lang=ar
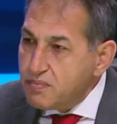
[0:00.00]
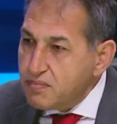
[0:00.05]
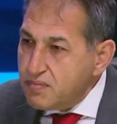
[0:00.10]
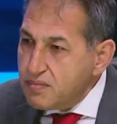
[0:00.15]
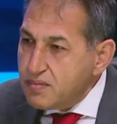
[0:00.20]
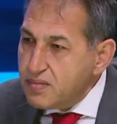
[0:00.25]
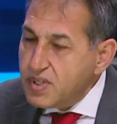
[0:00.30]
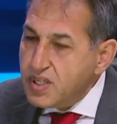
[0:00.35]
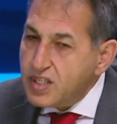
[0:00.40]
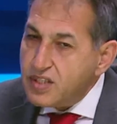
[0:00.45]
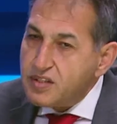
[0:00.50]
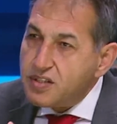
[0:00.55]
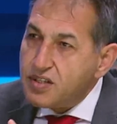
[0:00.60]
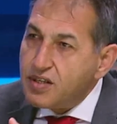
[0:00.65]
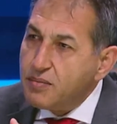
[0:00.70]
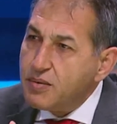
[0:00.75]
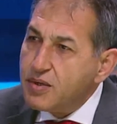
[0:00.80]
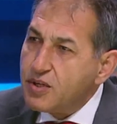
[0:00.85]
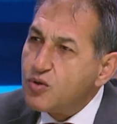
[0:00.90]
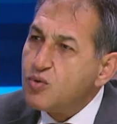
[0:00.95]
يعني
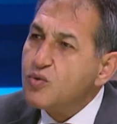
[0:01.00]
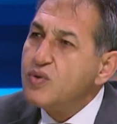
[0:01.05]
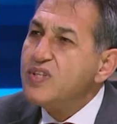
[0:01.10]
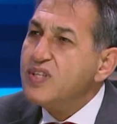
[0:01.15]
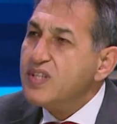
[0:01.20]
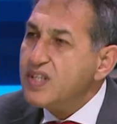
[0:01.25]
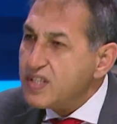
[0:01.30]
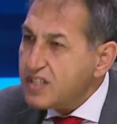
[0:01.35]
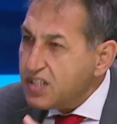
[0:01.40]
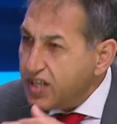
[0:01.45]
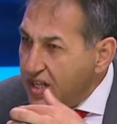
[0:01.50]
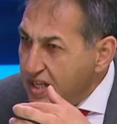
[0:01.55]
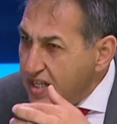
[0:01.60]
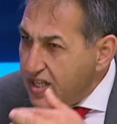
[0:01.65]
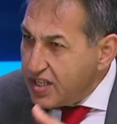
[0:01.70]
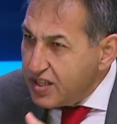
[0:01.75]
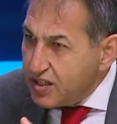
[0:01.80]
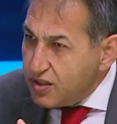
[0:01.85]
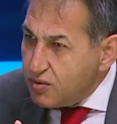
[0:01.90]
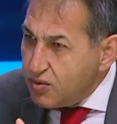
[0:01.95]
استمر وهديت
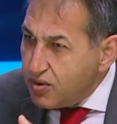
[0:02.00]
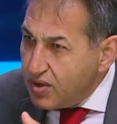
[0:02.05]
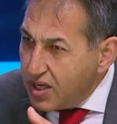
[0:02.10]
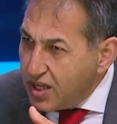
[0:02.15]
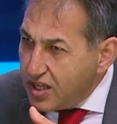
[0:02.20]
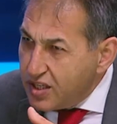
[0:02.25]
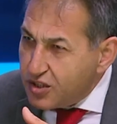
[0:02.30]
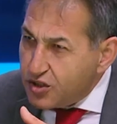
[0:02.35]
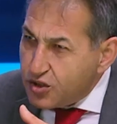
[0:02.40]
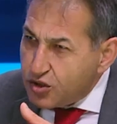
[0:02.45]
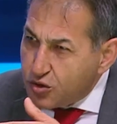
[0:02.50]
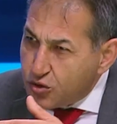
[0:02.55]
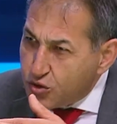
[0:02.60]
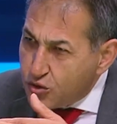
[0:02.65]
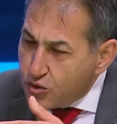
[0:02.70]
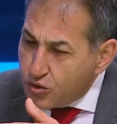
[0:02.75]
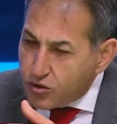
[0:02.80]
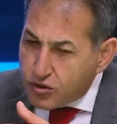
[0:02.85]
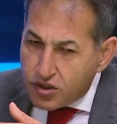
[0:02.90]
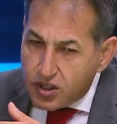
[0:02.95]
الحالة وعالجت
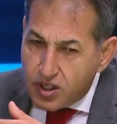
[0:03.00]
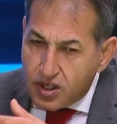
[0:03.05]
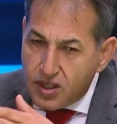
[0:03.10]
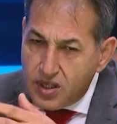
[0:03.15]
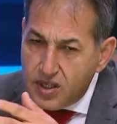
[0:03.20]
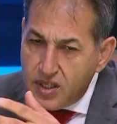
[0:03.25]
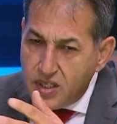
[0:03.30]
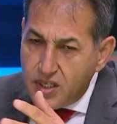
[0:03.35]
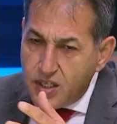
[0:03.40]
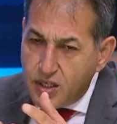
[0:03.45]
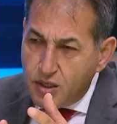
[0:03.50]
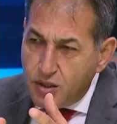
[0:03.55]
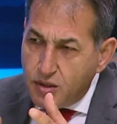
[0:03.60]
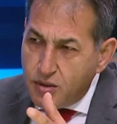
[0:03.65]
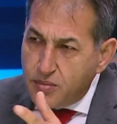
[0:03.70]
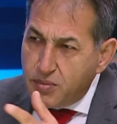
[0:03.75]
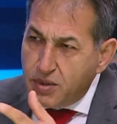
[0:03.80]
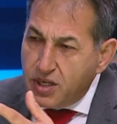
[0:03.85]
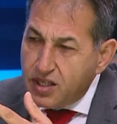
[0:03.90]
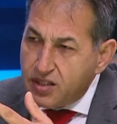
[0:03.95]
الشرطة آه،
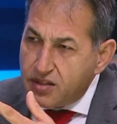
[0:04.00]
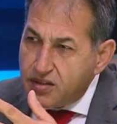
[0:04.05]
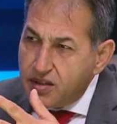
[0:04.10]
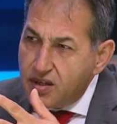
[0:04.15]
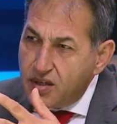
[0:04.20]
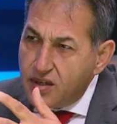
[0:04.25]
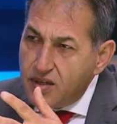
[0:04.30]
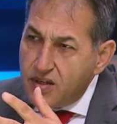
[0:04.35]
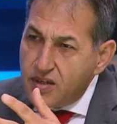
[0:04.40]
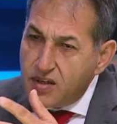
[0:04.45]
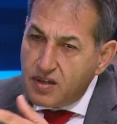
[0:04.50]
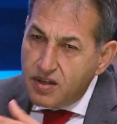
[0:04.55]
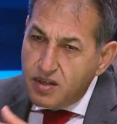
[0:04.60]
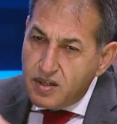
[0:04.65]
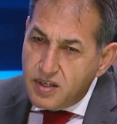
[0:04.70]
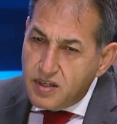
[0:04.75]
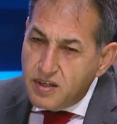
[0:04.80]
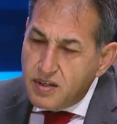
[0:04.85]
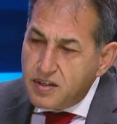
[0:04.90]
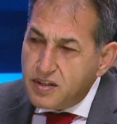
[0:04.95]
بعض الـ
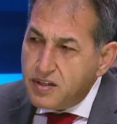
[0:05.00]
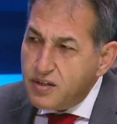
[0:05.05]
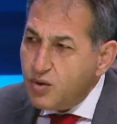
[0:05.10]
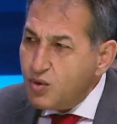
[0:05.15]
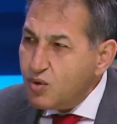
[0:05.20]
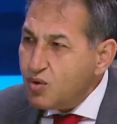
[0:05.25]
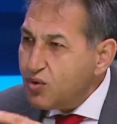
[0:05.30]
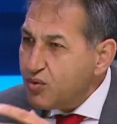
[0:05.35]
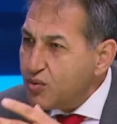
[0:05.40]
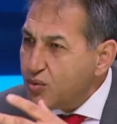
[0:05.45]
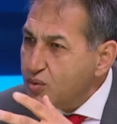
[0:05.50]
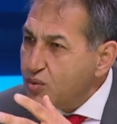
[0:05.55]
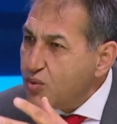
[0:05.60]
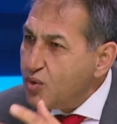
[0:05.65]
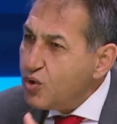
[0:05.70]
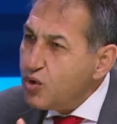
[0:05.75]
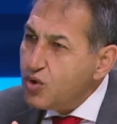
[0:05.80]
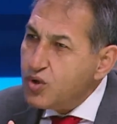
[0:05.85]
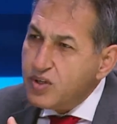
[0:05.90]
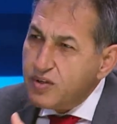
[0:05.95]
الـ
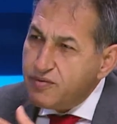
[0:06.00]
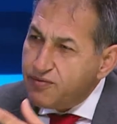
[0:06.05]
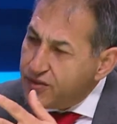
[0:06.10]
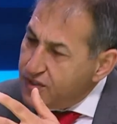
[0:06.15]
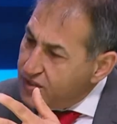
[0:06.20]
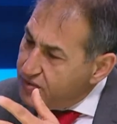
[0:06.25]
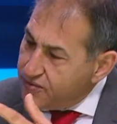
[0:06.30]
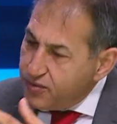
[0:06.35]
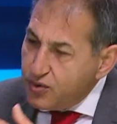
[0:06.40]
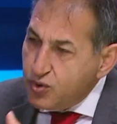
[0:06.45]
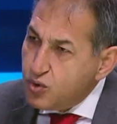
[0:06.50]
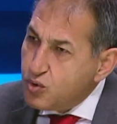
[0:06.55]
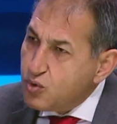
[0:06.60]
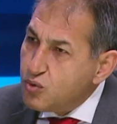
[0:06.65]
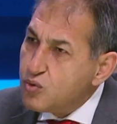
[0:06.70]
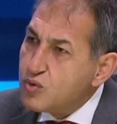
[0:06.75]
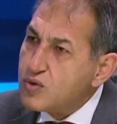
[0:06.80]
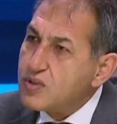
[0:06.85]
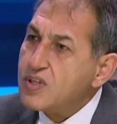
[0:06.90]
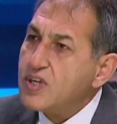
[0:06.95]
وحل في في
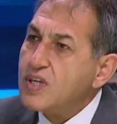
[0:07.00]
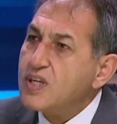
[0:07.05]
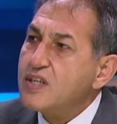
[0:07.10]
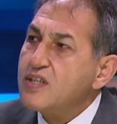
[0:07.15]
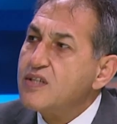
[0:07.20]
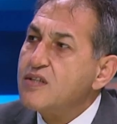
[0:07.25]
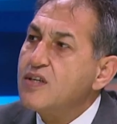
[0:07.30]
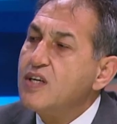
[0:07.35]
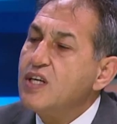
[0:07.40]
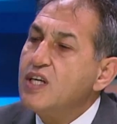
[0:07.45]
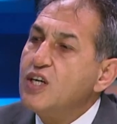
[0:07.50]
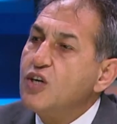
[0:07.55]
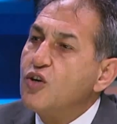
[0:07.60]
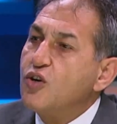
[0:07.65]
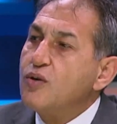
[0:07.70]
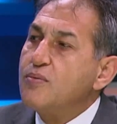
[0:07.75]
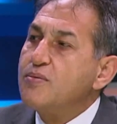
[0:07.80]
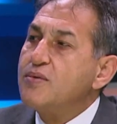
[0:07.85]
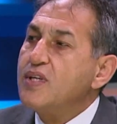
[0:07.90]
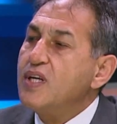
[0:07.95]
حلول صارت
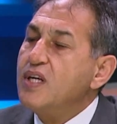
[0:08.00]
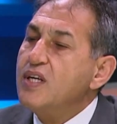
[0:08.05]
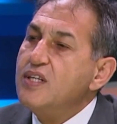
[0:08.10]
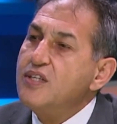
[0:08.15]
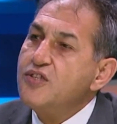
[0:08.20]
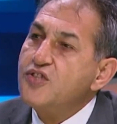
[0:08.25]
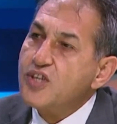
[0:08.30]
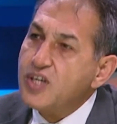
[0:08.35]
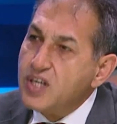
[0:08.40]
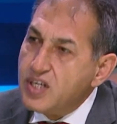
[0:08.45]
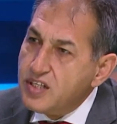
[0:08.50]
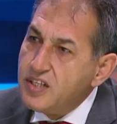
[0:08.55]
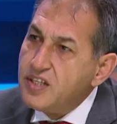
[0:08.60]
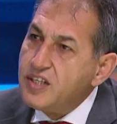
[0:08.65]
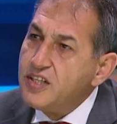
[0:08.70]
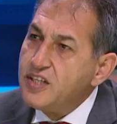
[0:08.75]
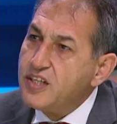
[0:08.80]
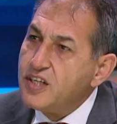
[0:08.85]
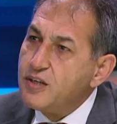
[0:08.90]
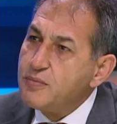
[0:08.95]
وبالتالي جاء
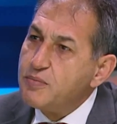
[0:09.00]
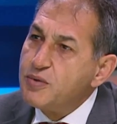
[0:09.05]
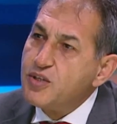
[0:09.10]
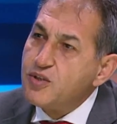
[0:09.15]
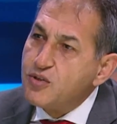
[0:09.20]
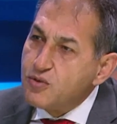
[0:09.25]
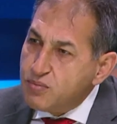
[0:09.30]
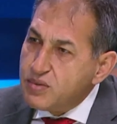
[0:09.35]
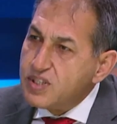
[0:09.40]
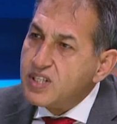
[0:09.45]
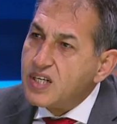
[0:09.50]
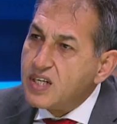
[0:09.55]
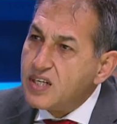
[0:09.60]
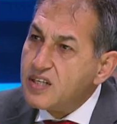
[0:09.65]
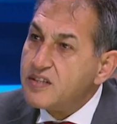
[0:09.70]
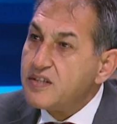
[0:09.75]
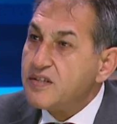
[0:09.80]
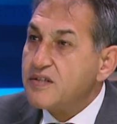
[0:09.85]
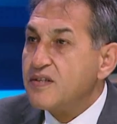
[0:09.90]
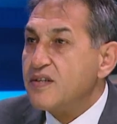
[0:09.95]
يائير لبيد ثم دخلت
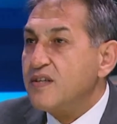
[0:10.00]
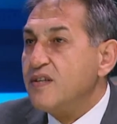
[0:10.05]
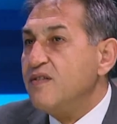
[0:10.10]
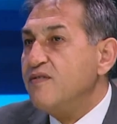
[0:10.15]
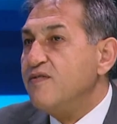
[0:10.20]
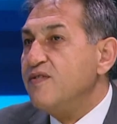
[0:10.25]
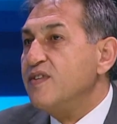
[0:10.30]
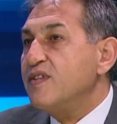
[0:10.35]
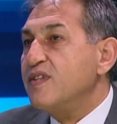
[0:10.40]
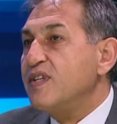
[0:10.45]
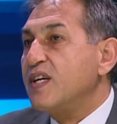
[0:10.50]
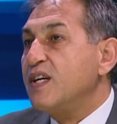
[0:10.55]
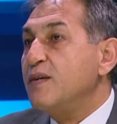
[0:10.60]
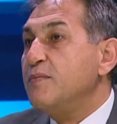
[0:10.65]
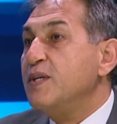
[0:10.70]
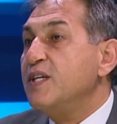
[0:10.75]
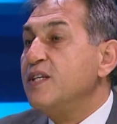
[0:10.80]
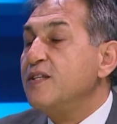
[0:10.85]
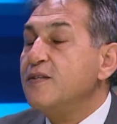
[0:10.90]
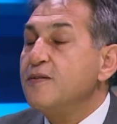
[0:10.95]
إسرائيل في انتخابات